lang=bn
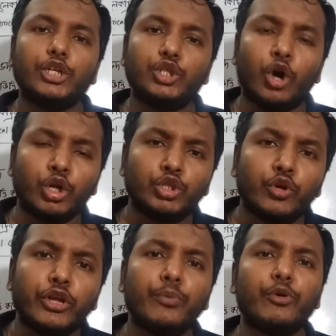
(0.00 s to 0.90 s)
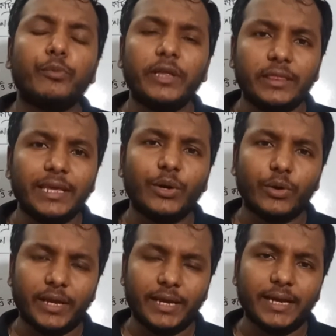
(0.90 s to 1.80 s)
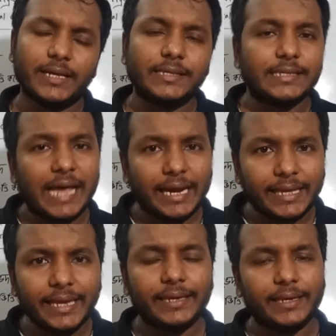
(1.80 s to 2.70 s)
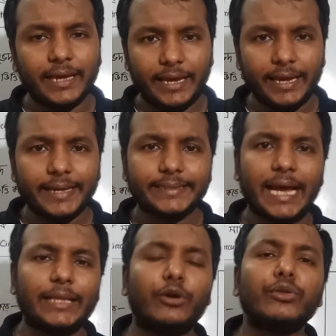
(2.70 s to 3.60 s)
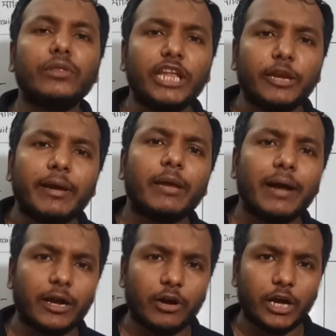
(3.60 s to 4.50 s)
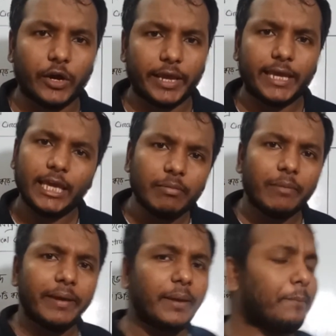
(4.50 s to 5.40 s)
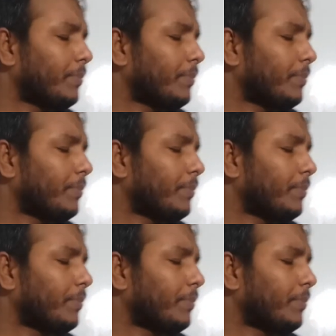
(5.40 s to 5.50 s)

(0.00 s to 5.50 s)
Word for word: সংযোগের উপর ভিত্তি করে সার্কিটকে সাধারণত তিন ভাগে ভাগ করা হয় কিভাবে